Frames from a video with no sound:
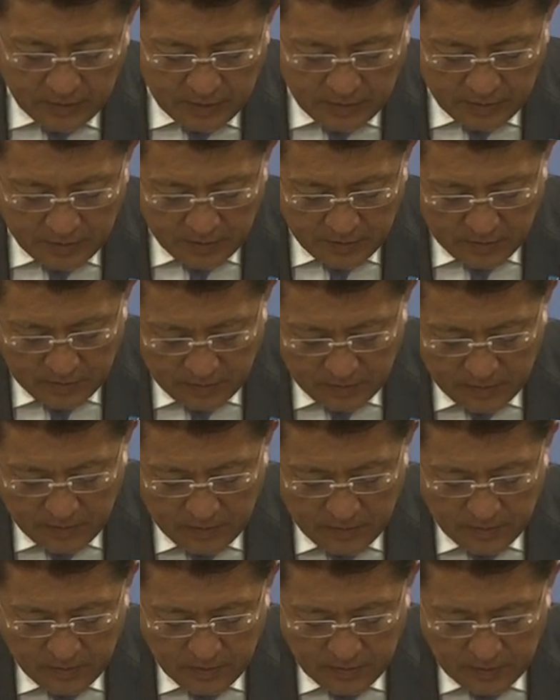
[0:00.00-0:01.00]
日、
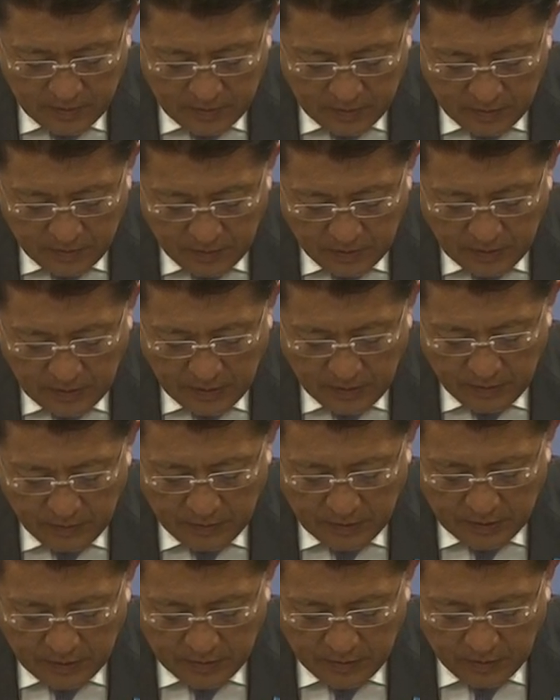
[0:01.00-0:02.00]

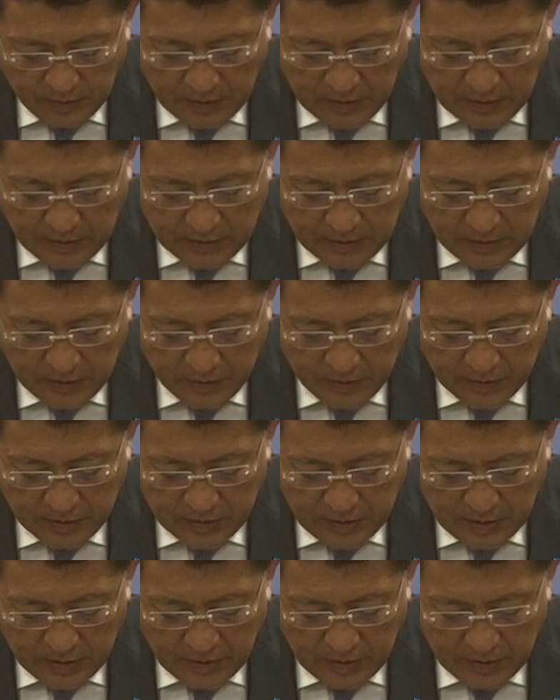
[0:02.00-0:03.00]
UI、UX の改善と
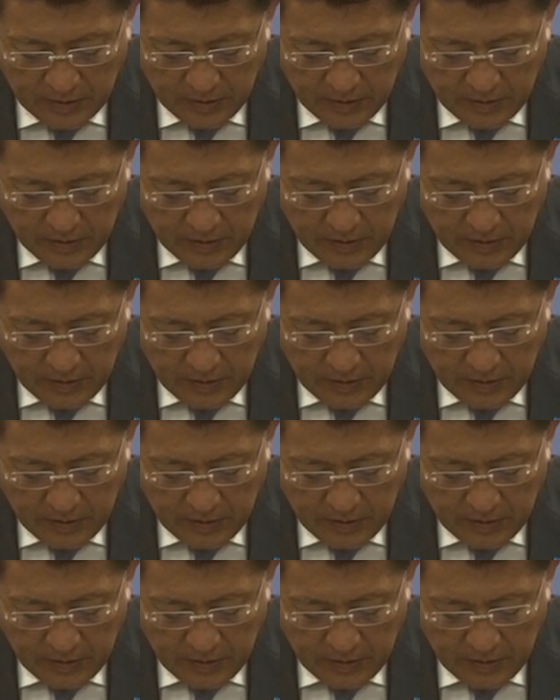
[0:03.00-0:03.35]
して、